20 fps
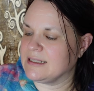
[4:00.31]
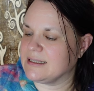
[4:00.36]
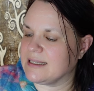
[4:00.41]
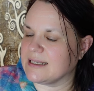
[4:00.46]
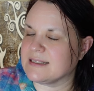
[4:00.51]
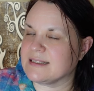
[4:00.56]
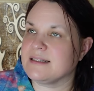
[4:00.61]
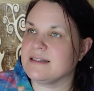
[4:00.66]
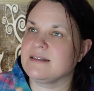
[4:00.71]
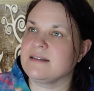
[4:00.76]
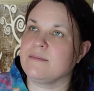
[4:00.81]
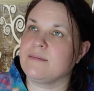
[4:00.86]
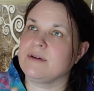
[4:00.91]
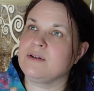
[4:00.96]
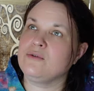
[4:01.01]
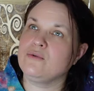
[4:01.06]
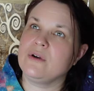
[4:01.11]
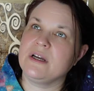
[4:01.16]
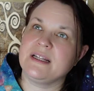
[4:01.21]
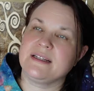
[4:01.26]
das ist aber
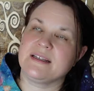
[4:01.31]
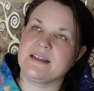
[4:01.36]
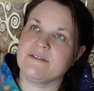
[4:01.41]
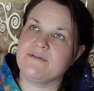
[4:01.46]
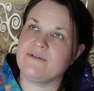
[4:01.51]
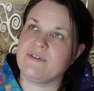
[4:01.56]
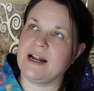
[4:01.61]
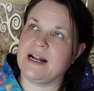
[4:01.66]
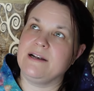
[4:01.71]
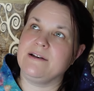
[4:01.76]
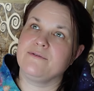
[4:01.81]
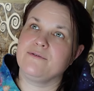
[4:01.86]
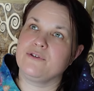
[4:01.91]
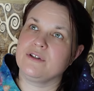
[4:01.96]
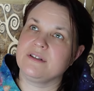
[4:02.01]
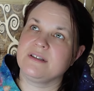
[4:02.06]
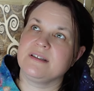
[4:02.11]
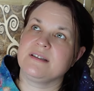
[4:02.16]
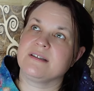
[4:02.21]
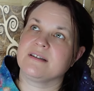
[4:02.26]
nur ein Gefallen für
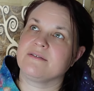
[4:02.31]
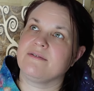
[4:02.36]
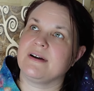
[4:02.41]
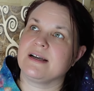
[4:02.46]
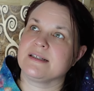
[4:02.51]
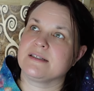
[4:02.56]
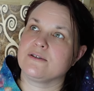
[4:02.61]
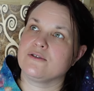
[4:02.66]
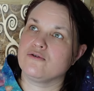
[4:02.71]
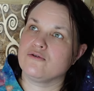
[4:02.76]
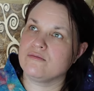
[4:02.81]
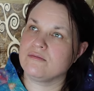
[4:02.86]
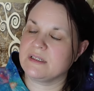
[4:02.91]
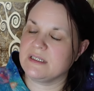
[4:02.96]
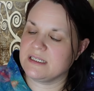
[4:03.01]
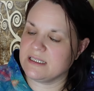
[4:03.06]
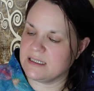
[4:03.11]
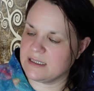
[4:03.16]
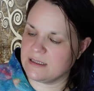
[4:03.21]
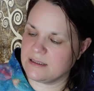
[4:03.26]
dich quasi, um
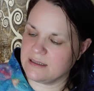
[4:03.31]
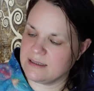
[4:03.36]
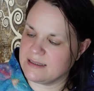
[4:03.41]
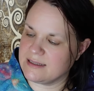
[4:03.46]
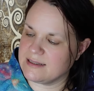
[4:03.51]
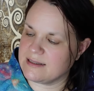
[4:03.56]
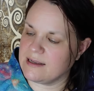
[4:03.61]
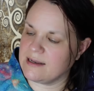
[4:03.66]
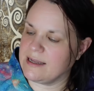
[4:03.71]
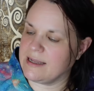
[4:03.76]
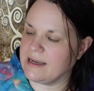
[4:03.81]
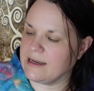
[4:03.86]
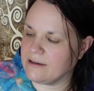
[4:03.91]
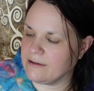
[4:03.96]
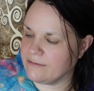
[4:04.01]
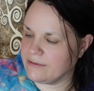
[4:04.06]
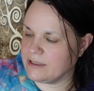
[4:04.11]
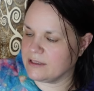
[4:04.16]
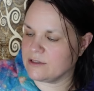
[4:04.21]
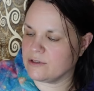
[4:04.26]
dich in dieser
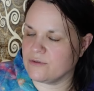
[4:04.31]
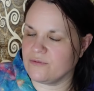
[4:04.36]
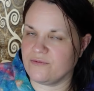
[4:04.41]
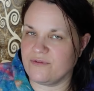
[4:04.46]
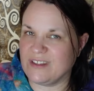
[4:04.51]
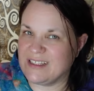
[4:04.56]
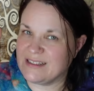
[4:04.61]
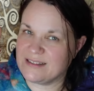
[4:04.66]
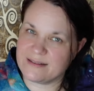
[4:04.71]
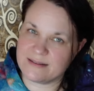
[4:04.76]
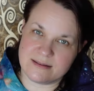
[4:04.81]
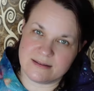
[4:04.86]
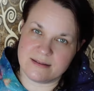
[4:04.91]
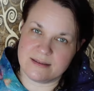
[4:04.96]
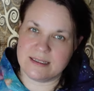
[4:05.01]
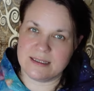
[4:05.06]
Lehre wieder zu finden.